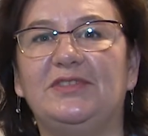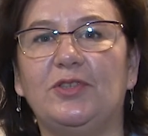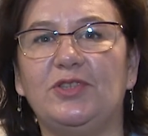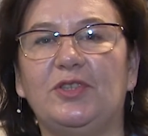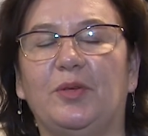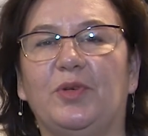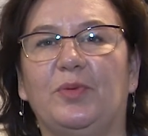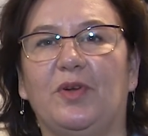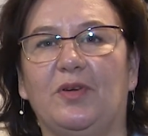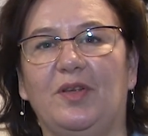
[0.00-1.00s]
dość
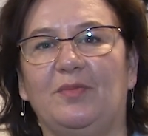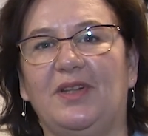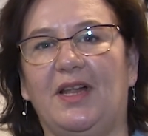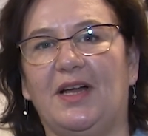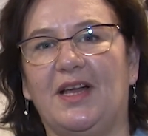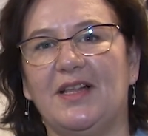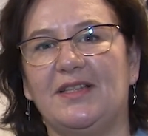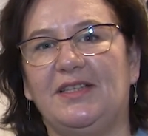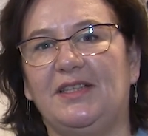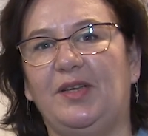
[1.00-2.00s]
dobrym rokiem dla
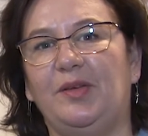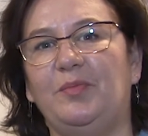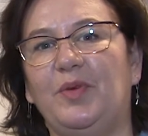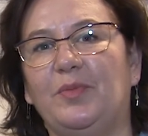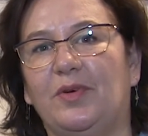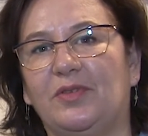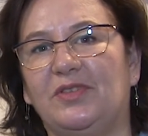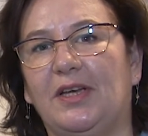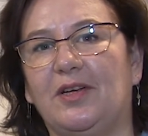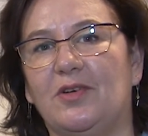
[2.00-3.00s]
agencji, mimo
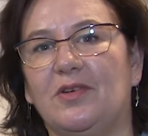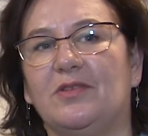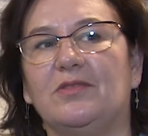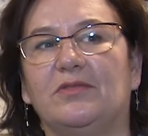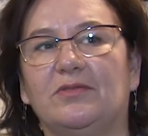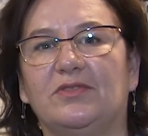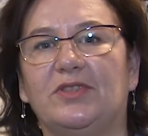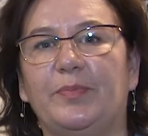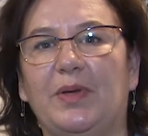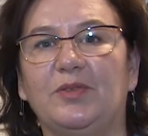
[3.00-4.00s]
tego,
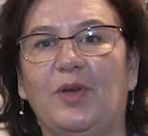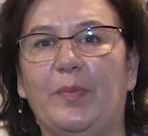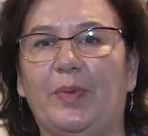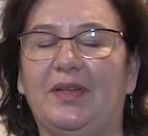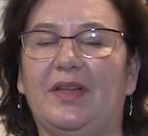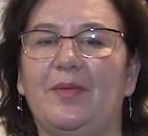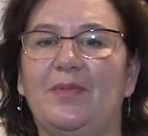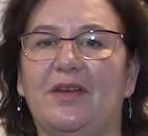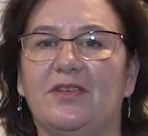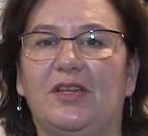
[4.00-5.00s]
że panuje
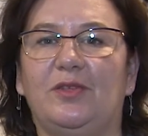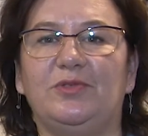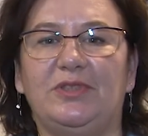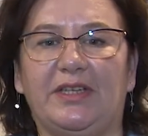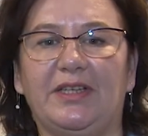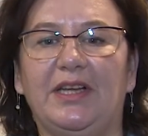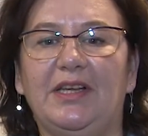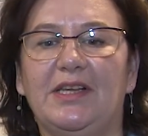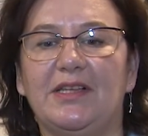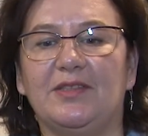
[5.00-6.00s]
pandemia, że ludzie
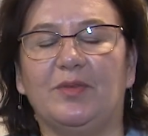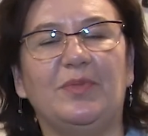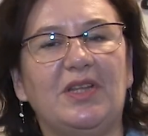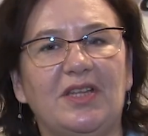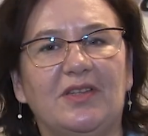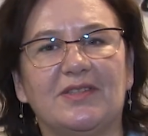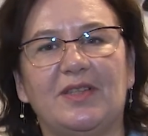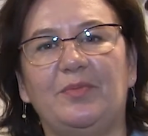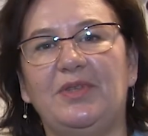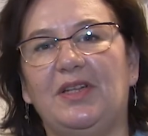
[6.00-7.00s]
są mniej
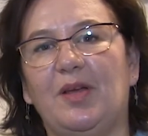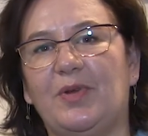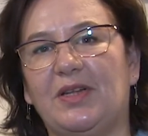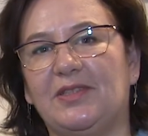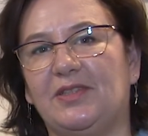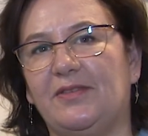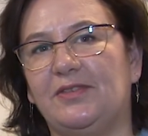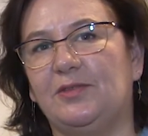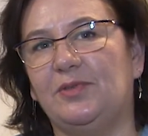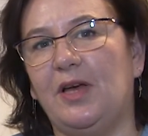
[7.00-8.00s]
dostępni dla
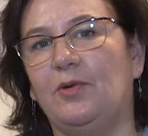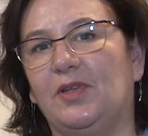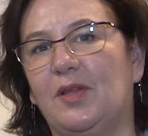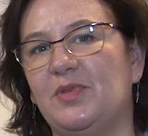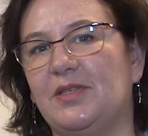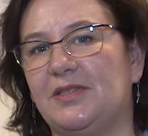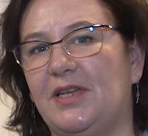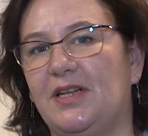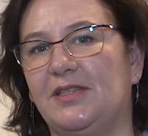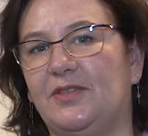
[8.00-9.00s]
pracodawcy, udało nam się
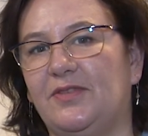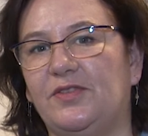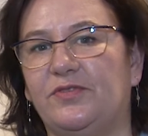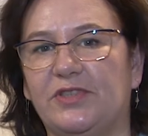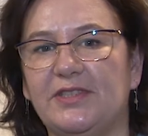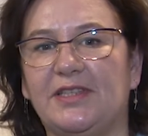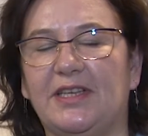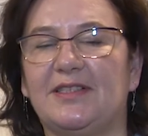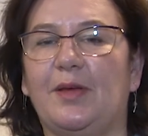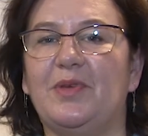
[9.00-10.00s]
zrealizować
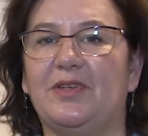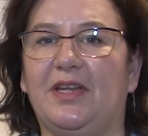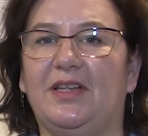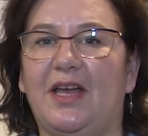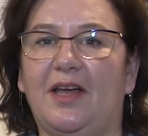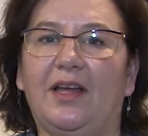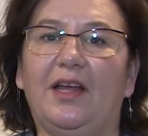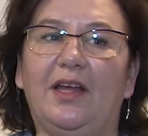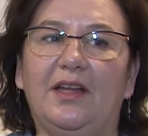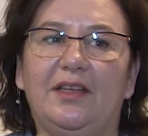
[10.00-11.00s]
wszystkie zamierzenia,
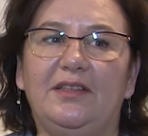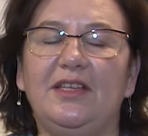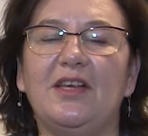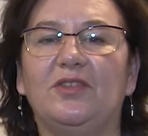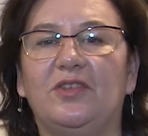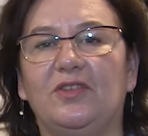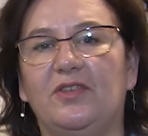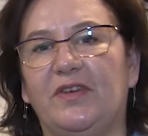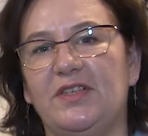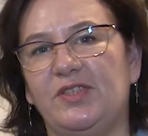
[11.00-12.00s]
nie
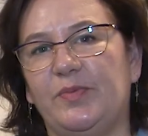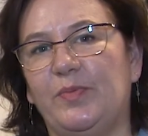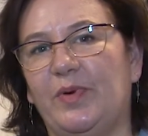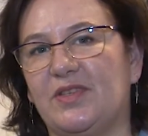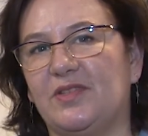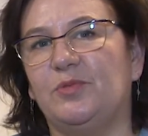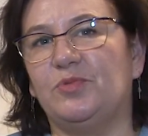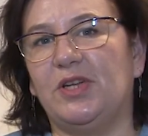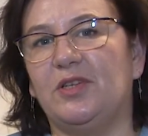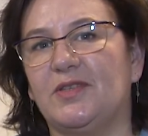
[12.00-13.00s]
odnotowaliśmy bardzo
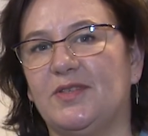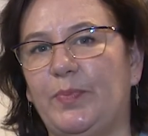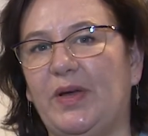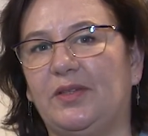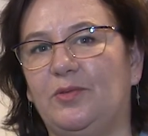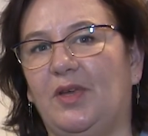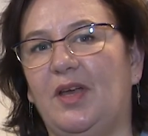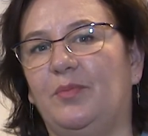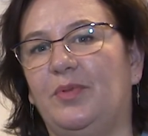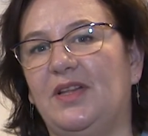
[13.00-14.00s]
dużego spadku jakby